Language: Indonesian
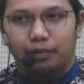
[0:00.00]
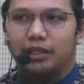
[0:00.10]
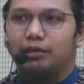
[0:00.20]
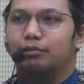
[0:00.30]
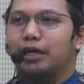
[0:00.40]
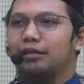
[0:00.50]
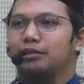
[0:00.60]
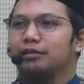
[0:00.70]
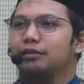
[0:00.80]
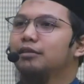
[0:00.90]
beriman.
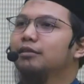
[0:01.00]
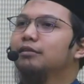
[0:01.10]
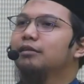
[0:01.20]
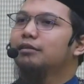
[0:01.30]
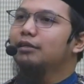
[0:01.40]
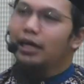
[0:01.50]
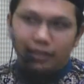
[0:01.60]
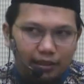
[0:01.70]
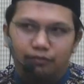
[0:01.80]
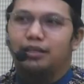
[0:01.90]

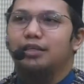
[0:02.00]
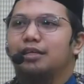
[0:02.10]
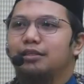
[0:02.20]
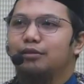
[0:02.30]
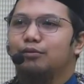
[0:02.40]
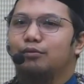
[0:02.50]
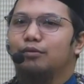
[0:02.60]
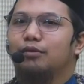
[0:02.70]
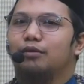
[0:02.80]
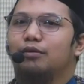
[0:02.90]
Ada firasat itu.
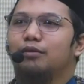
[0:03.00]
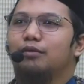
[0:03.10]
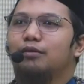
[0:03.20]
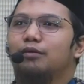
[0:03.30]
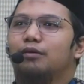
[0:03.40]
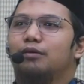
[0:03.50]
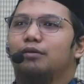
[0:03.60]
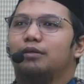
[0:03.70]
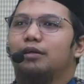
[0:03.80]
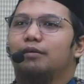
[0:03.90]

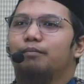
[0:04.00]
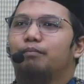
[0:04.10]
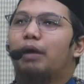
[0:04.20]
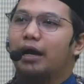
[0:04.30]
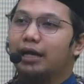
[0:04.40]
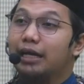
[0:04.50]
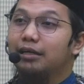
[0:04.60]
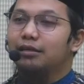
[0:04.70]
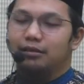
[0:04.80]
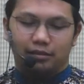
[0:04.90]
Ya,
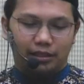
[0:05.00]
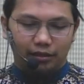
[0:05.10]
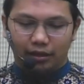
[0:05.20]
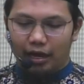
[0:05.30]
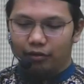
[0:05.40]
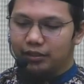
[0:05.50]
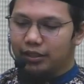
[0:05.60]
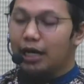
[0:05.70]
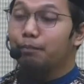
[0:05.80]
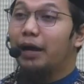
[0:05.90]
bahkan kalau
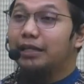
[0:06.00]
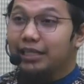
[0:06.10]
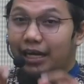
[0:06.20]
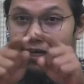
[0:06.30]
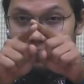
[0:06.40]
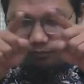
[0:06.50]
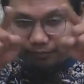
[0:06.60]
jenengan baca